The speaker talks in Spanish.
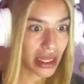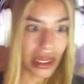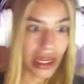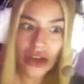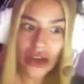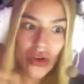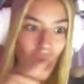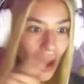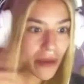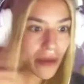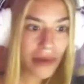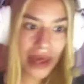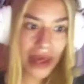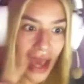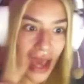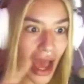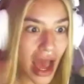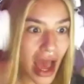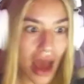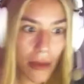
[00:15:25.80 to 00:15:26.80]
Y no
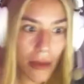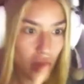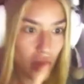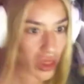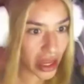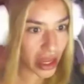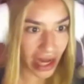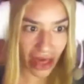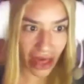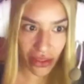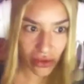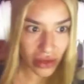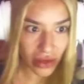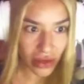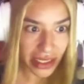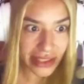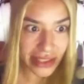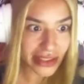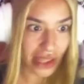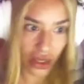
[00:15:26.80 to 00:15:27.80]
había
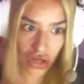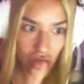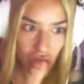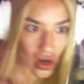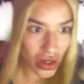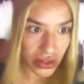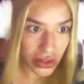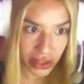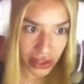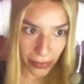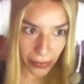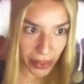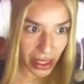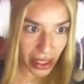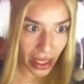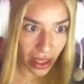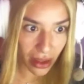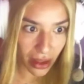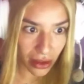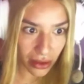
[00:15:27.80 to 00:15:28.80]
moderadores, no lo
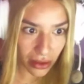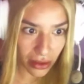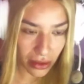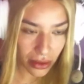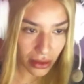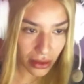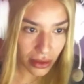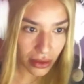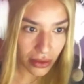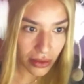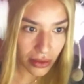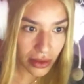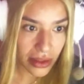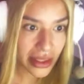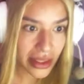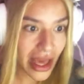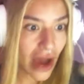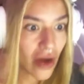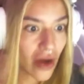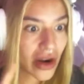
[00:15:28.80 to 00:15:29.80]
sabía.
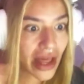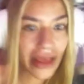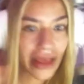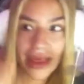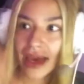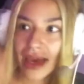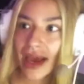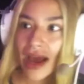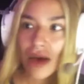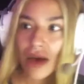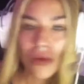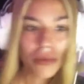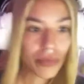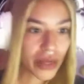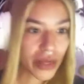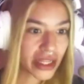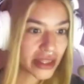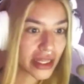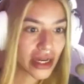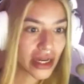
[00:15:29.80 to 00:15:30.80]
Y ahora llega un
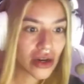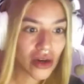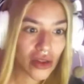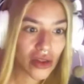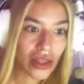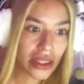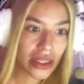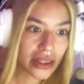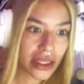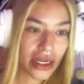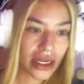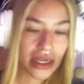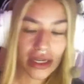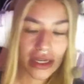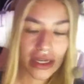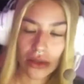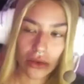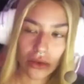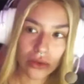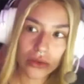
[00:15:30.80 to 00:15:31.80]
pendejo de
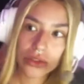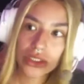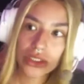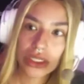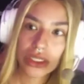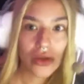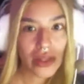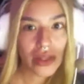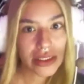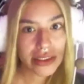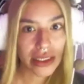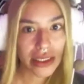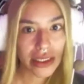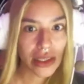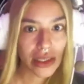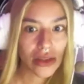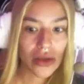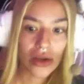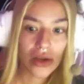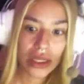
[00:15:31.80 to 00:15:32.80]
internet con un chingo de
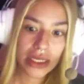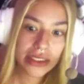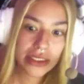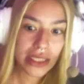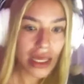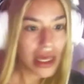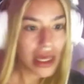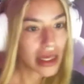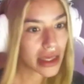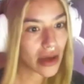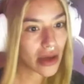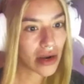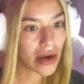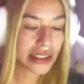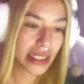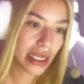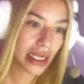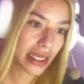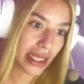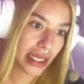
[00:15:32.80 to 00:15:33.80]
seguidores y ahora
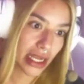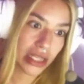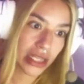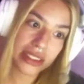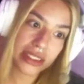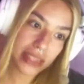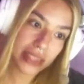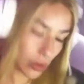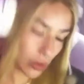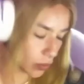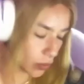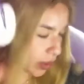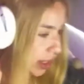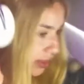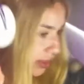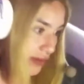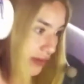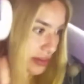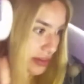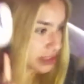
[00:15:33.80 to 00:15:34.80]
sí le quieren decir,
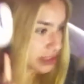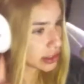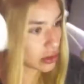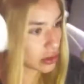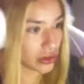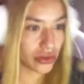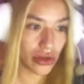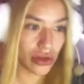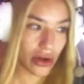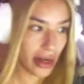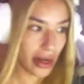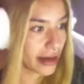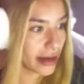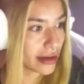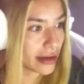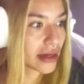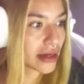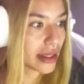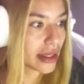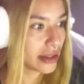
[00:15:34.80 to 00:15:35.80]
güey, debes de controlar lo que